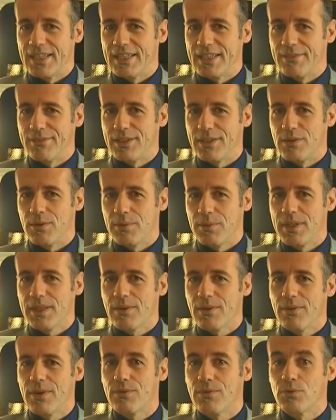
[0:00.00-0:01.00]

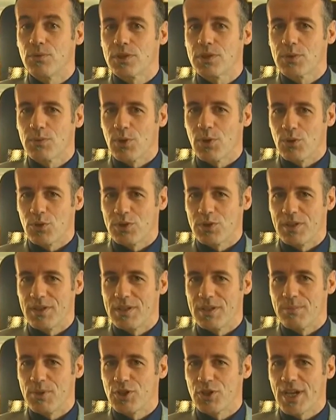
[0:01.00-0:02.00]
effettivamente aveva forse qualcosa
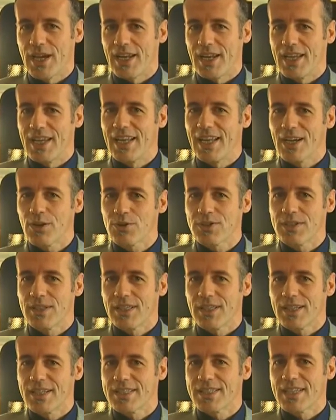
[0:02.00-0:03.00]
di speciale e la cosa
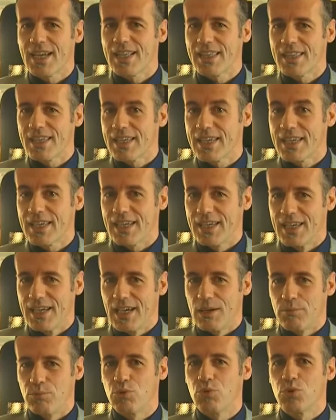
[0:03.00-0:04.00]
interessante è
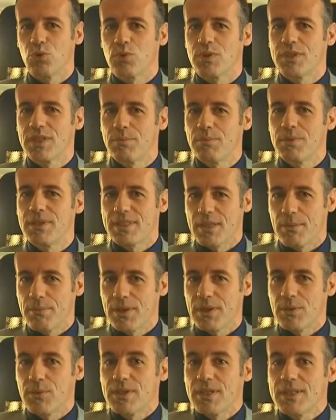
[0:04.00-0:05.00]
che appunto queste IP
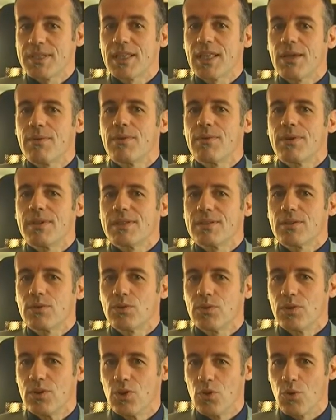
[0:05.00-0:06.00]
stampate da questa azienda
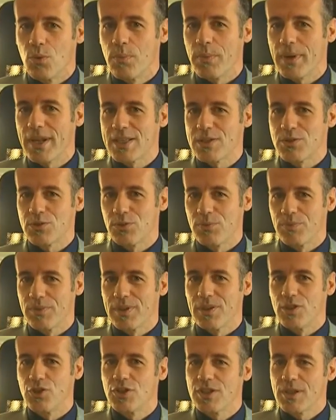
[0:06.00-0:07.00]
avessero un
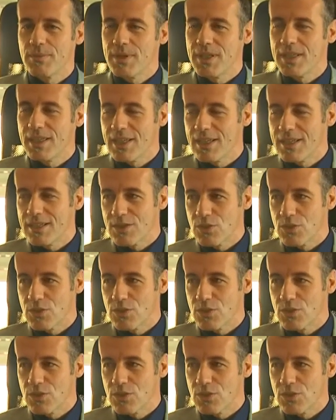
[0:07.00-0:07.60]
prezzo decisamente